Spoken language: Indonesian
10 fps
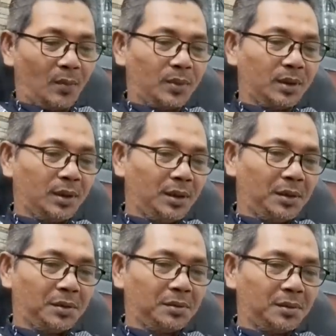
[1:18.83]

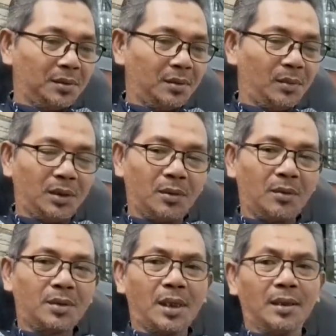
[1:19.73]
tapi
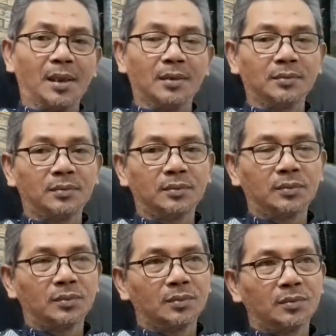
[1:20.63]
menurut saya
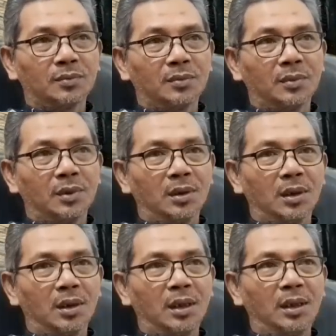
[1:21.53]

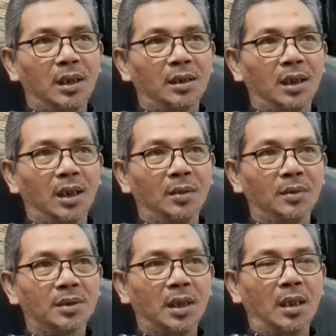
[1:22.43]
eh, ini adalah
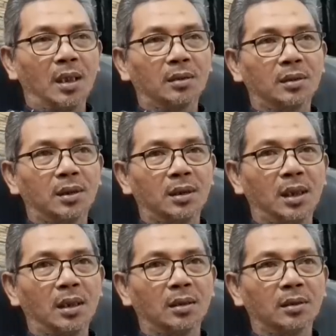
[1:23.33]
syarat
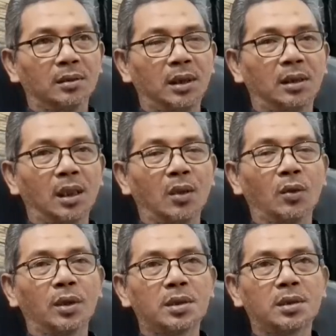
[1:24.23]
yang tidak
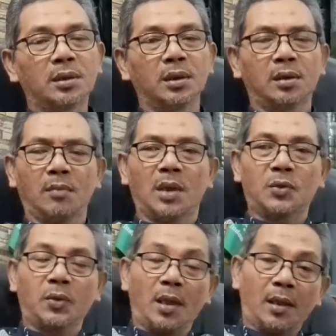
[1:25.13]
logis, tidak
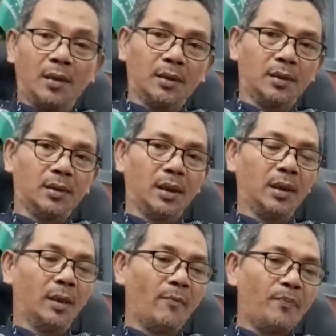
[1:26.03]
masuk akal.
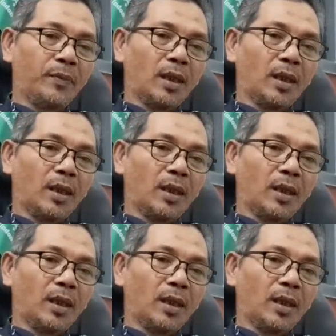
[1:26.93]
Saya nah,